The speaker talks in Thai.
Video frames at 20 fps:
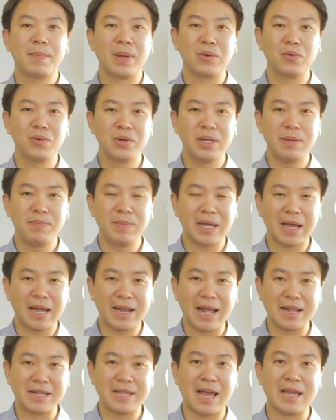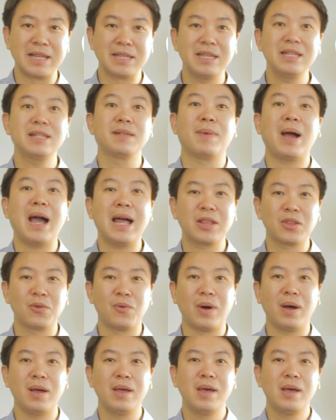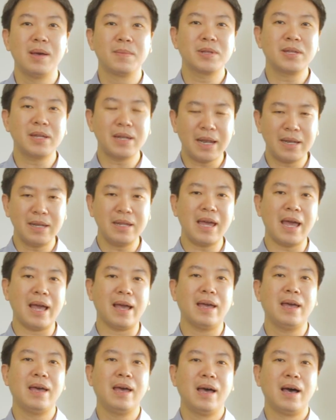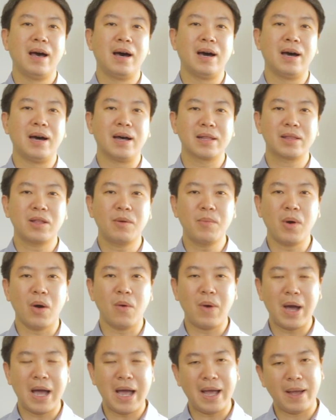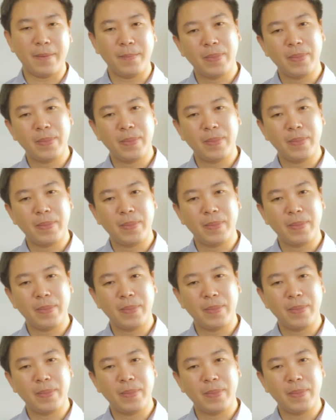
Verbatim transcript: เป็นหุ้นที่มีขนาดใหญ่25ตัวเพราะฉะนั้นเนี่ยต้องบอกว่า